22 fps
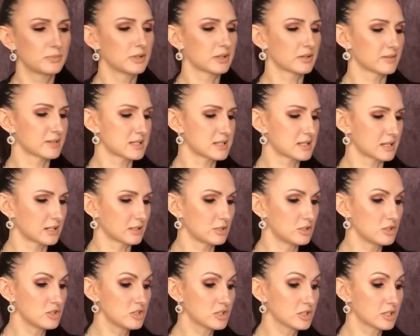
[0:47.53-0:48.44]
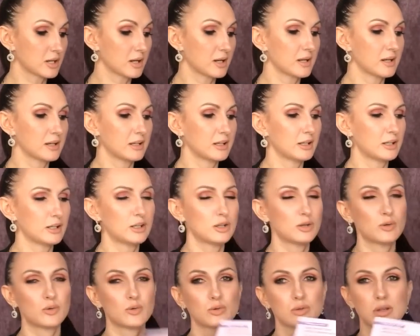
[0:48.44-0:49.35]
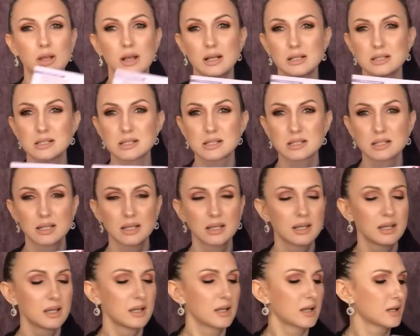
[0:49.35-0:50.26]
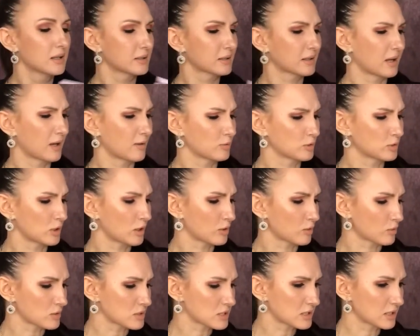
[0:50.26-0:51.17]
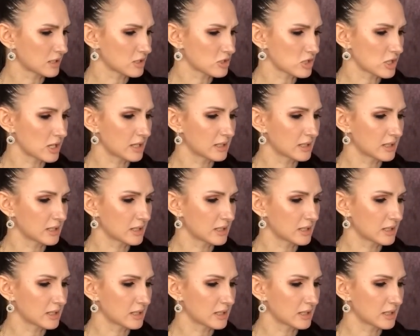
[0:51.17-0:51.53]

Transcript: Первая страничка, и у нас такая вот роскошь.